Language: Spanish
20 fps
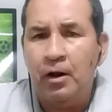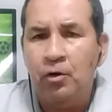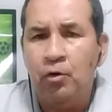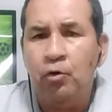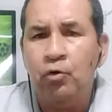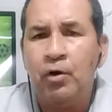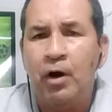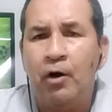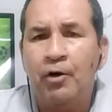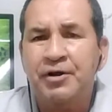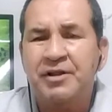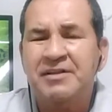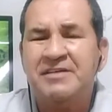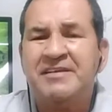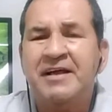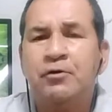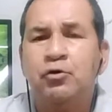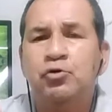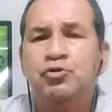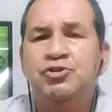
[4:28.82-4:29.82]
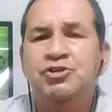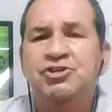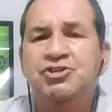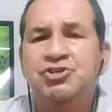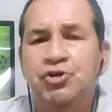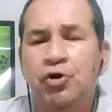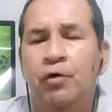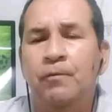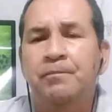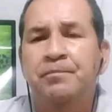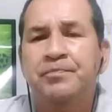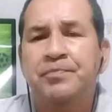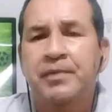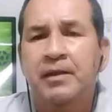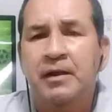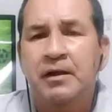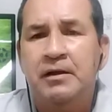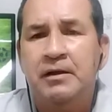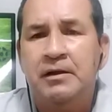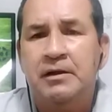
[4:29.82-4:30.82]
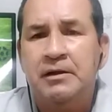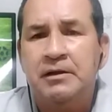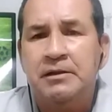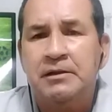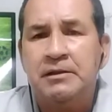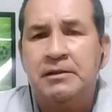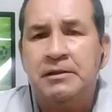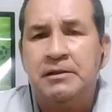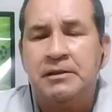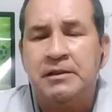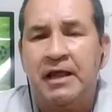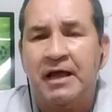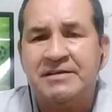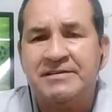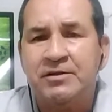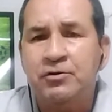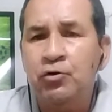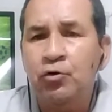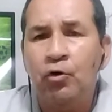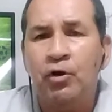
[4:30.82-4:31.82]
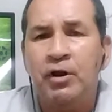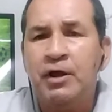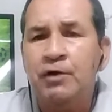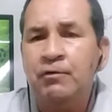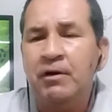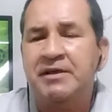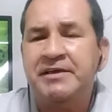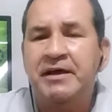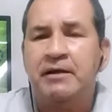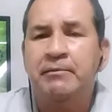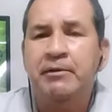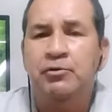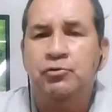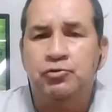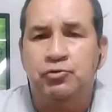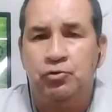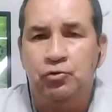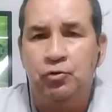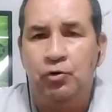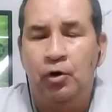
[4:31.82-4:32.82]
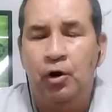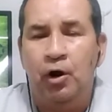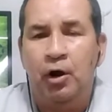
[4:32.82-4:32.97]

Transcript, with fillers: los jugadores de esa condición te hacen un gol en cualquier minuto.